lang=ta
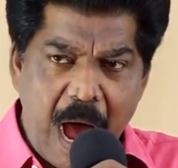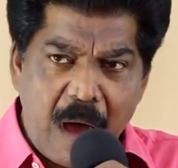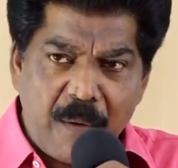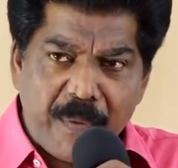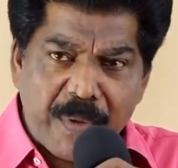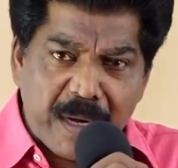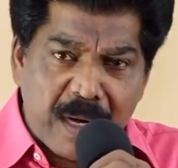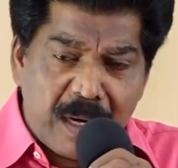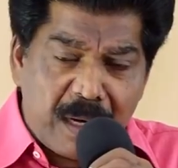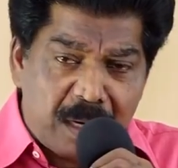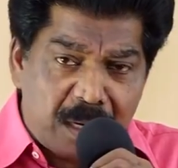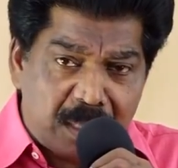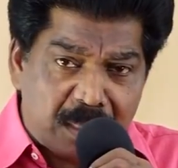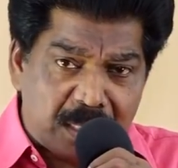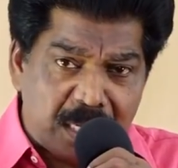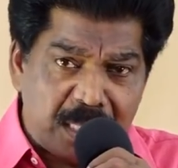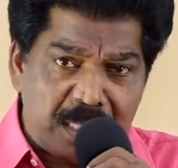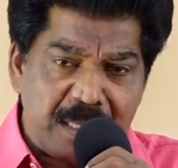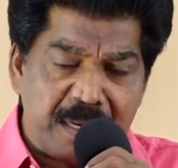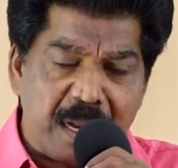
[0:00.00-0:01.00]

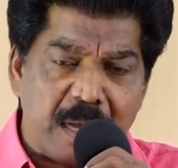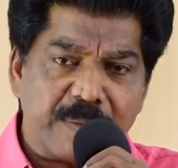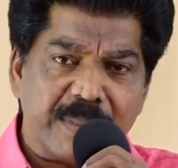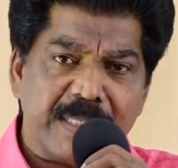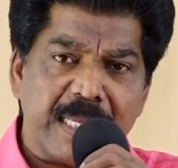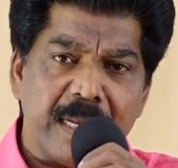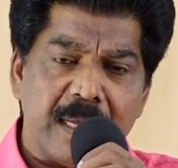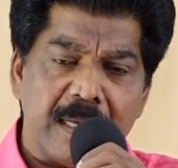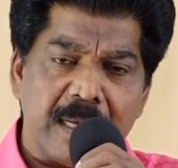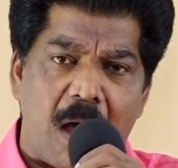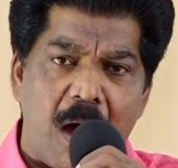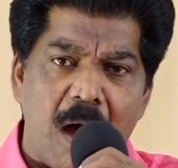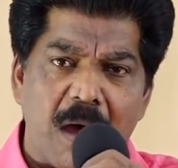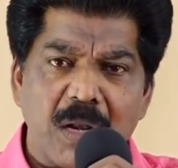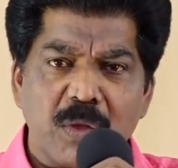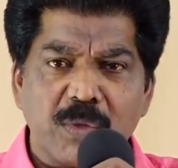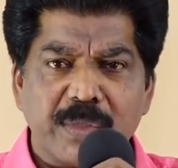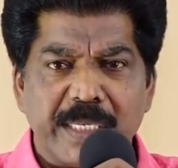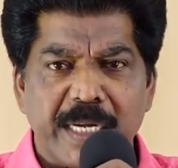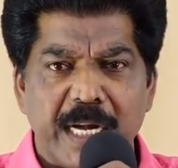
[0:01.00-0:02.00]
அவர்களிடத்திலிருந்து நாம் சில
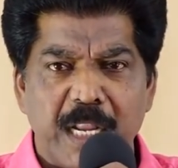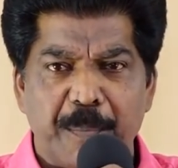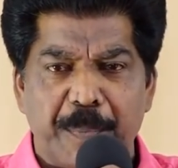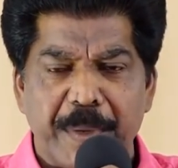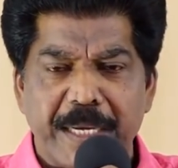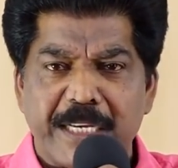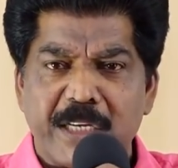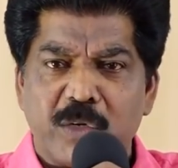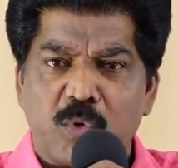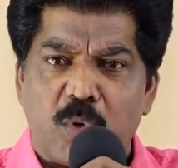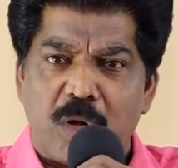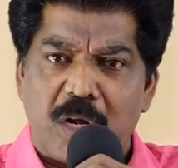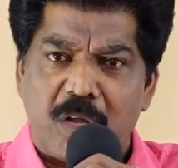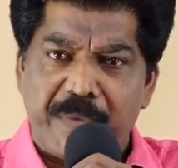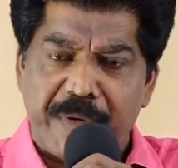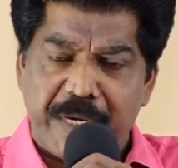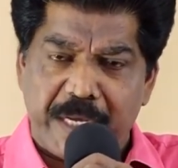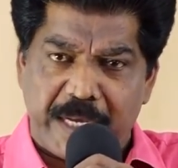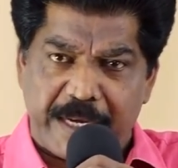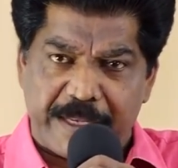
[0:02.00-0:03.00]
ஆலோசனைகளை
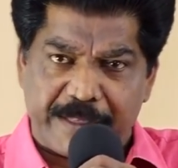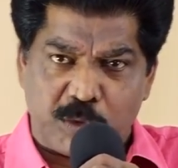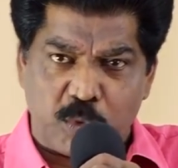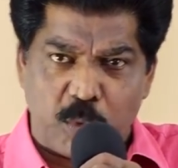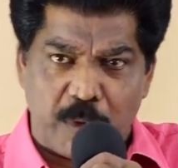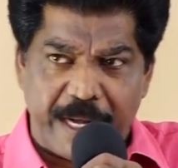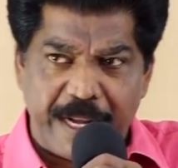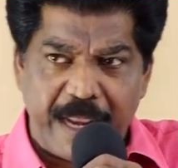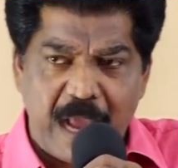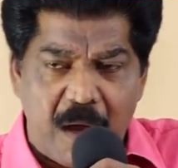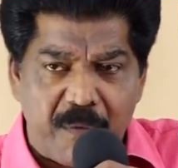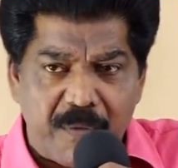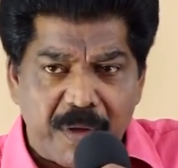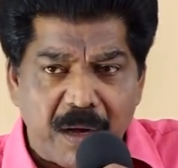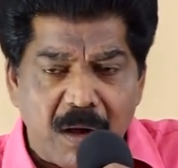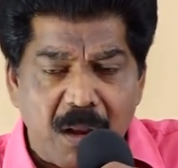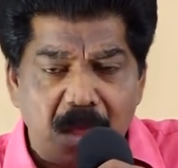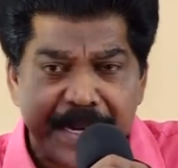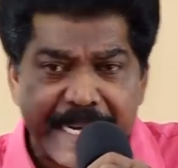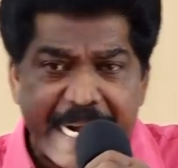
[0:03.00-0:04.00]
பெற்றுக்கொள்ளவிருக்கிற சூழ்நிலை
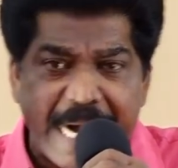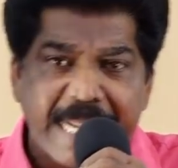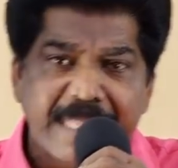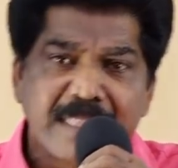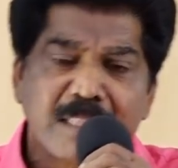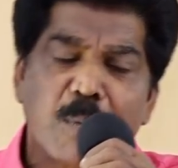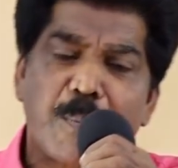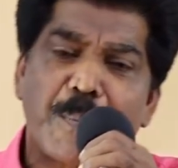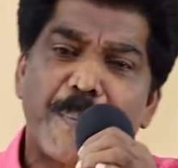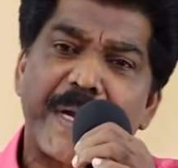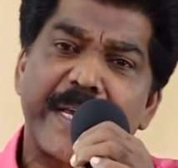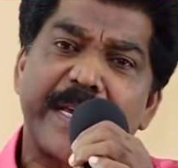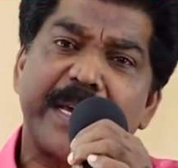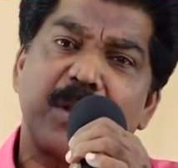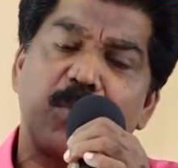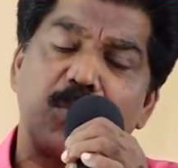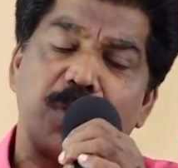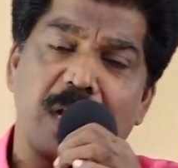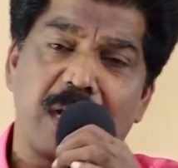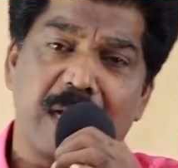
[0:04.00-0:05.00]
அவர்களால் நடத்தப்படுகிற
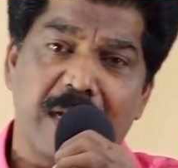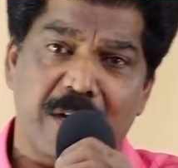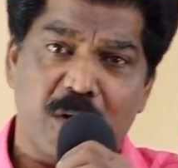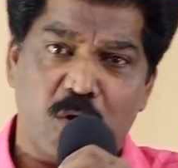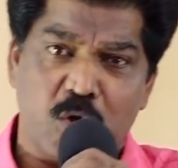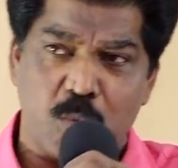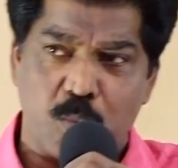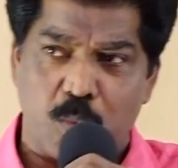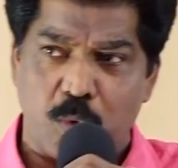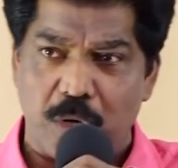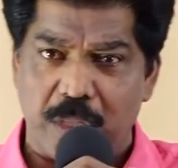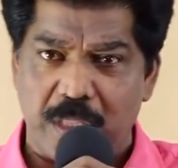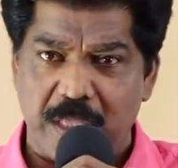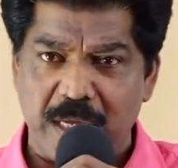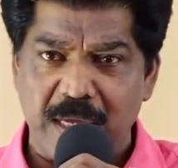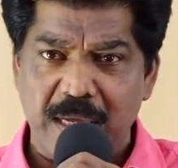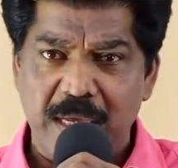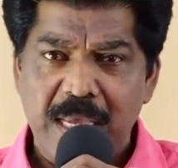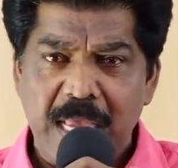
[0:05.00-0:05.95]
ஒரு நிலையில் இருக்கும் பொழுது